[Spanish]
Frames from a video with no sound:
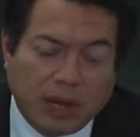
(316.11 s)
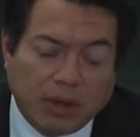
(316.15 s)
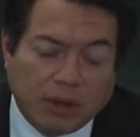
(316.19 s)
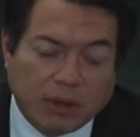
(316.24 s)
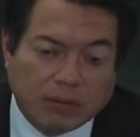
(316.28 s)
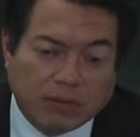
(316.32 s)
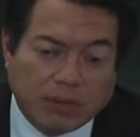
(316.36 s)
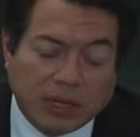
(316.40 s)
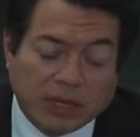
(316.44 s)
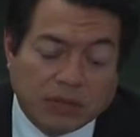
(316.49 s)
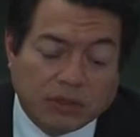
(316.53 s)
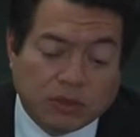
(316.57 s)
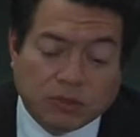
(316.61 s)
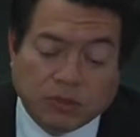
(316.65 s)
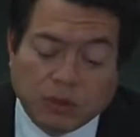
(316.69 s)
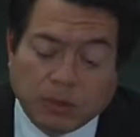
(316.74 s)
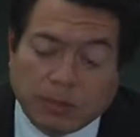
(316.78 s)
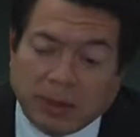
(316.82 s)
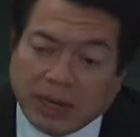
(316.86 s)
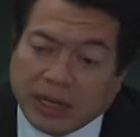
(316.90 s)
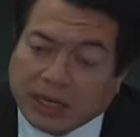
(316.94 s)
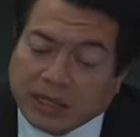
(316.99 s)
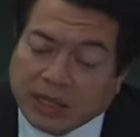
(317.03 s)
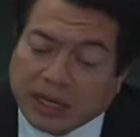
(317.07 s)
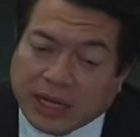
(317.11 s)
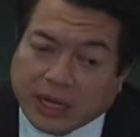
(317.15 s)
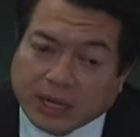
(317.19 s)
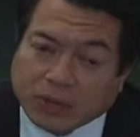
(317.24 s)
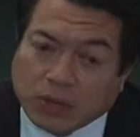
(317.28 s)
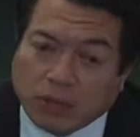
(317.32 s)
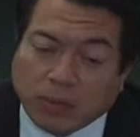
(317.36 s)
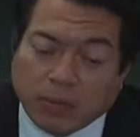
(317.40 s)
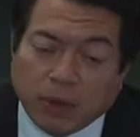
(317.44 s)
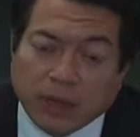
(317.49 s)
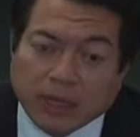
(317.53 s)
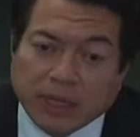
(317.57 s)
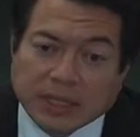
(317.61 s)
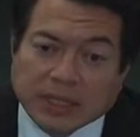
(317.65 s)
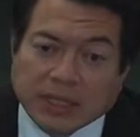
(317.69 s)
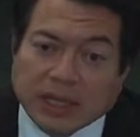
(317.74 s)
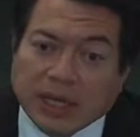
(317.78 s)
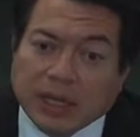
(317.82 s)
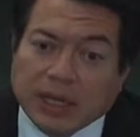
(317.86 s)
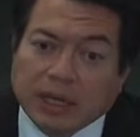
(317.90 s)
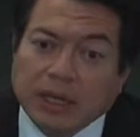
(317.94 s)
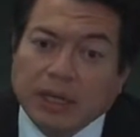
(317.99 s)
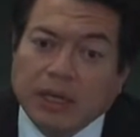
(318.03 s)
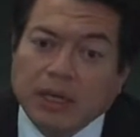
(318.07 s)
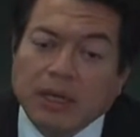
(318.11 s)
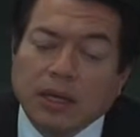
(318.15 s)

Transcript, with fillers: a los maestros. Me parece que eso puede ser